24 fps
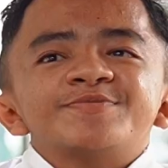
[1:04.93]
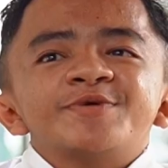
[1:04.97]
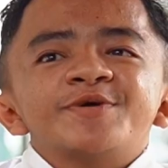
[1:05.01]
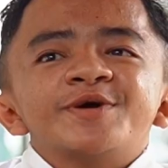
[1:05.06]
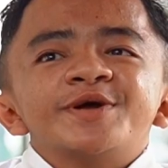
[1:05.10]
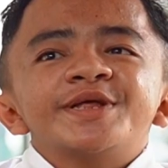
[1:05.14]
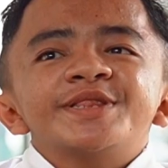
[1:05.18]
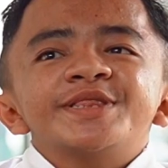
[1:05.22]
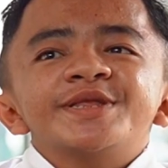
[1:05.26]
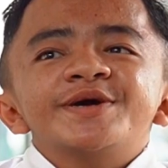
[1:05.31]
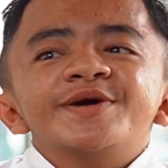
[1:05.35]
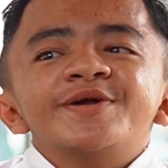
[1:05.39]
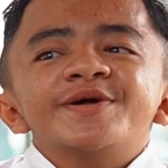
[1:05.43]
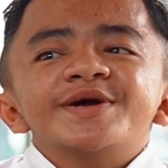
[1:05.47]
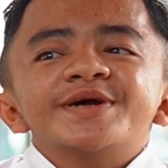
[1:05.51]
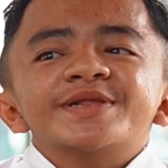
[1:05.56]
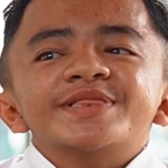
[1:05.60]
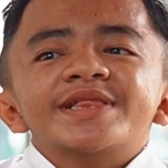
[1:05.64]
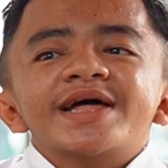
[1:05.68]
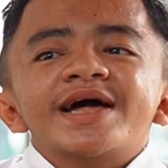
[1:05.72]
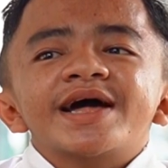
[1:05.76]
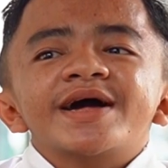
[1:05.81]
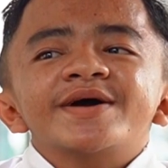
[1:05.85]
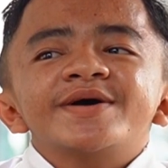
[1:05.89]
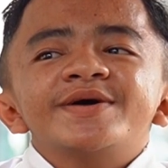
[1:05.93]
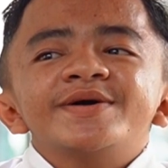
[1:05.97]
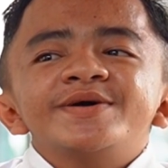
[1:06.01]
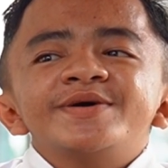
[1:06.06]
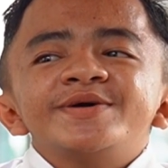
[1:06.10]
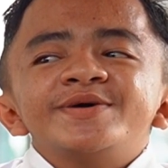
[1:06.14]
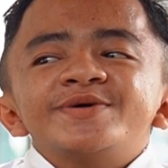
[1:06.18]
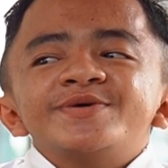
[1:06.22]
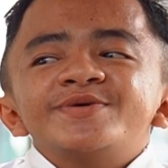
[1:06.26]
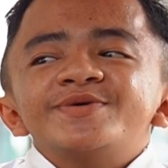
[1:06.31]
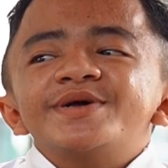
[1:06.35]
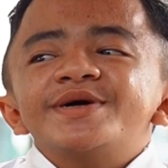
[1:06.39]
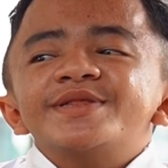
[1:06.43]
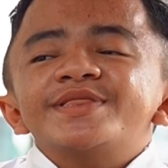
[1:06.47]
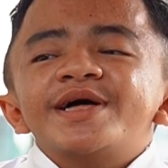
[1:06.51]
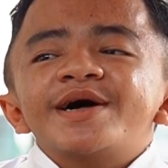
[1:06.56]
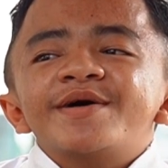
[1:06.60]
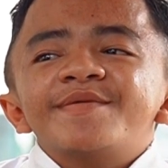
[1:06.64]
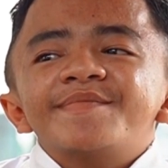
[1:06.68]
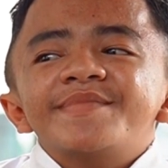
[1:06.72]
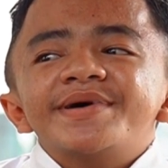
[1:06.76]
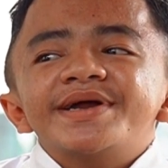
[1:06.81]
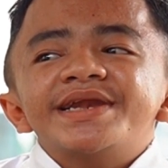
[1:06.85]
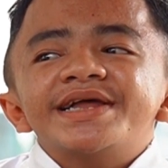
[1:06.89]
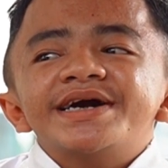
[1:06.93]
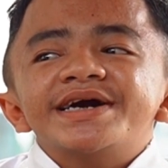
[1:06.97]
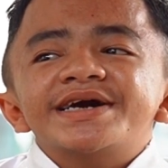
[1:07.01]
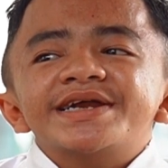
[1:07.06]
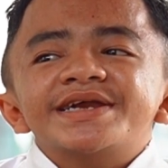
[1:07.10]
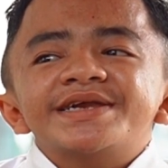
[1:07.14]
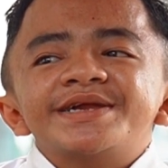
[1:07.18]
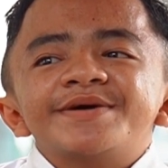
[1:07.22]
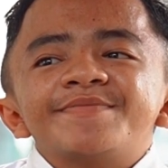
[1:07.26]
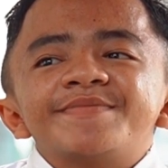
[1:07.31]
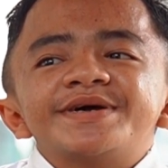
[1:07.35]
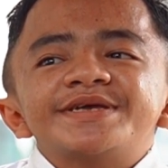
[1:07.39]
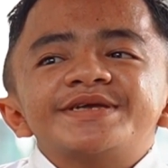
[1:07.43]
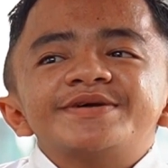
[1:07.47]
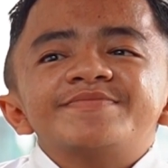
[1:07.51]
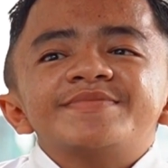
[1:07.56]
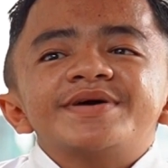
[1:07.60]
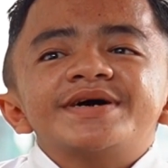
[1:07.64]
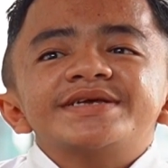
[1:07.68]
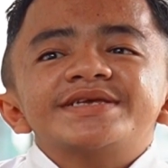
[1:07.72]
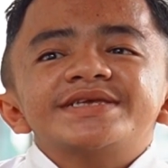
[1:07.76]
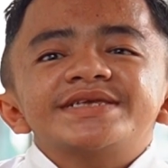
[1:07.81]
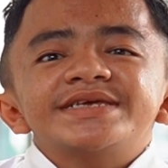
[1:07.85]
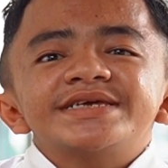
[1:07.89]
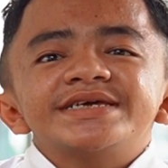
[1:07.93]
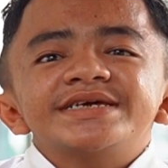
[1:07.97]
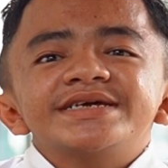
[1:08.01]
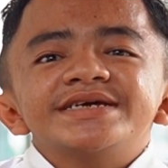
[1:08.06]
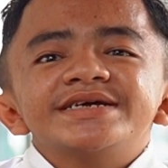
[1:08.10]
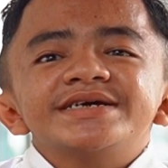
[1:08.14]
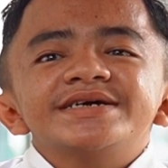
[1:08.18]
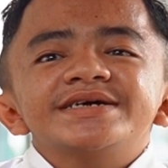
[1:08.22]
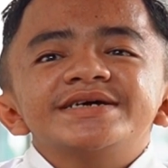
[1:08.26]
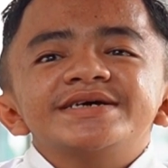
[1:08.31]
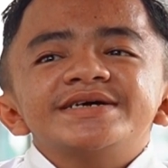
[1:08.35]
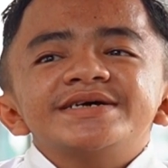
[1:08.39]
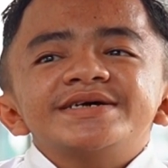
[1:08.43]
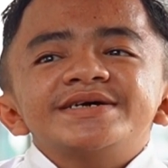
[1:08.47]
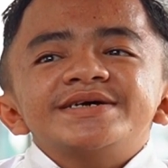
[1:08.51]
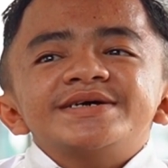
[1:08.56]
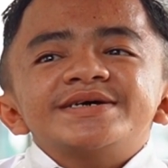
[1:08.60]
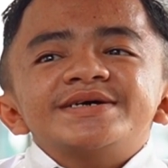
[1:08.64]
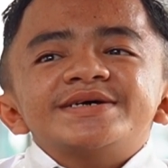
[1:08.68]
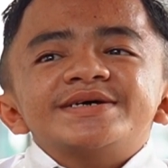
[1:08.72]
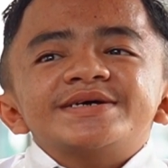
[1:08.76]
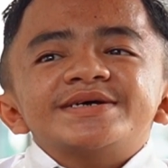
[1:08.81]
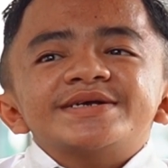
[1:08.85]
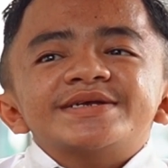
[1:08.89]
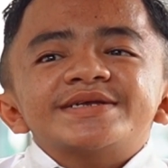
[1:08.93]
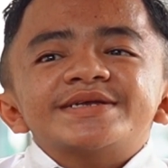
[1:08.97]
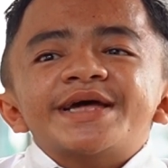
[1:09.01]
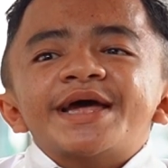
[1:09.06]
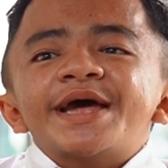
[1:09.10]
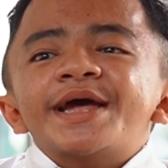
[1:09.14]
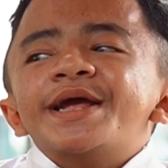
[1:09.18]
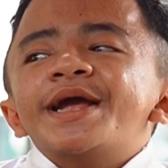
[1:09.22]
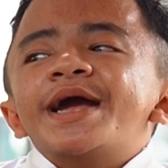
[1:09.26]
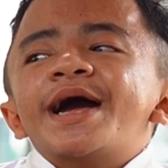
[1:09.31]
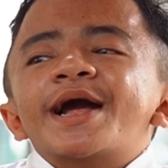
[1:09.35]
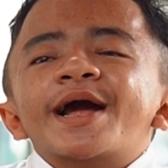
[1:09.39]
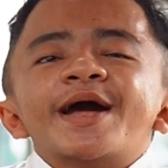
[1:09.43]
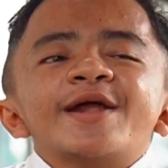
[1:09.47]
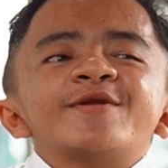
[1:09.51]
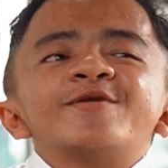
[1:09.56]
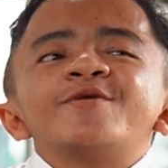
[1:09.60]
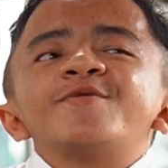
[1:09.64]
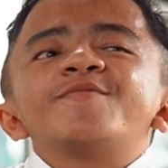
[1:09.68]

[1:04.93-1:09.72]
Semoga nanti kalau kita udah tamat dan kerja masing-masing, saya nggak akan